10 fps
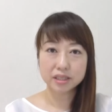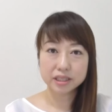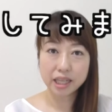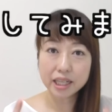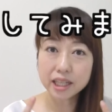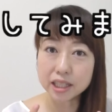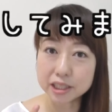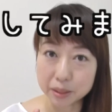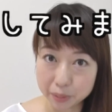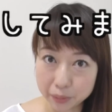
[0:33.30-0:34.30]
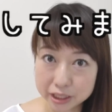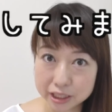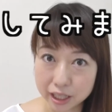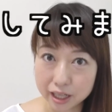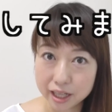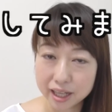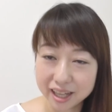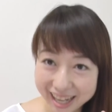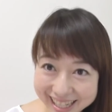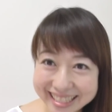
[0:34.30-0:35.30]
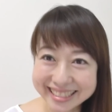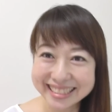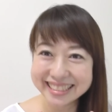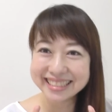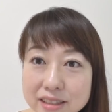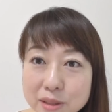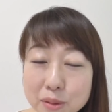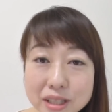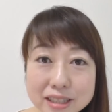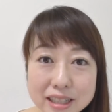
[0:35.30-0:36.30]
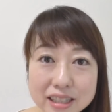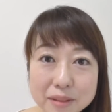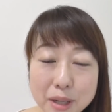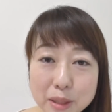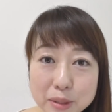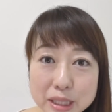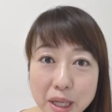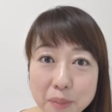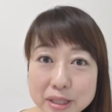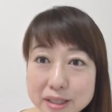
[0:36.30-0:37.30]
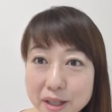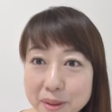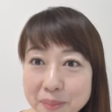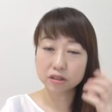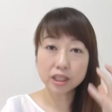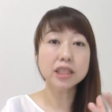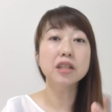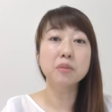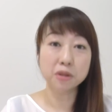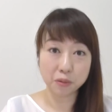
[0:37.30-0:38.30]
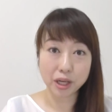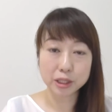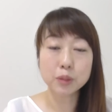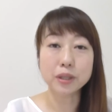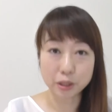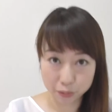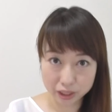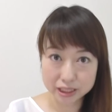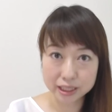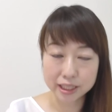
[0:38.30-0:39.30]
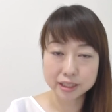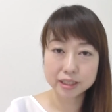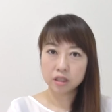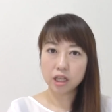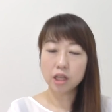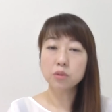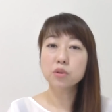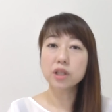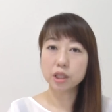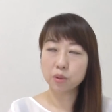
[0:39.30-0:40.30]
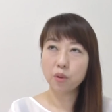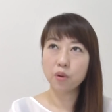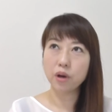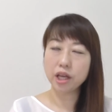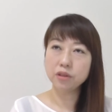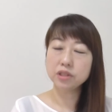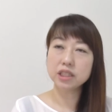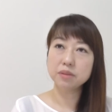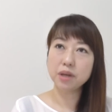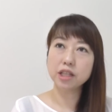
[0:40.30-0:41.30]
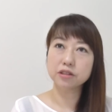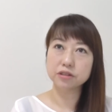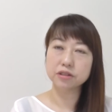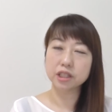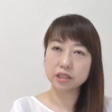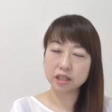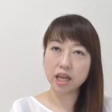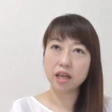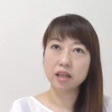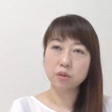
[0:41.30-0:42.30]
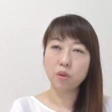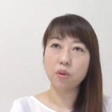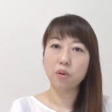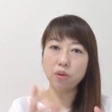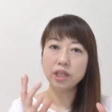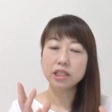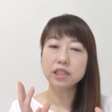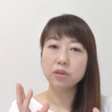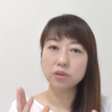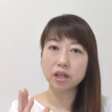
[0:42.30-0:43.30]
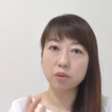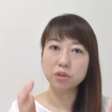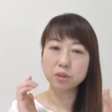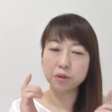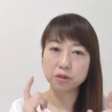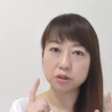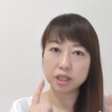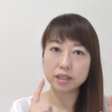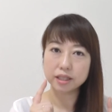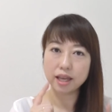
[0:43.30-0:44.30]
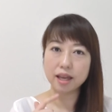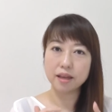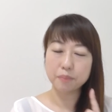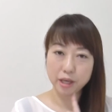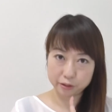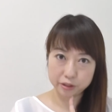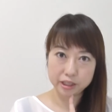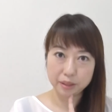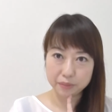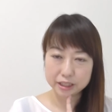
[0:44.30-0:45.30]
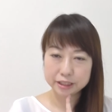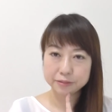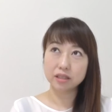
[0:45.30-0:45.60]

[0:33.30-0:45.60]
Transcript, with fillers: 再現してみましたはいどうですかね前と違いますか使ってるものは全て同じですであの時の NG メイクですねと同じようなコスメを使ってメイクしています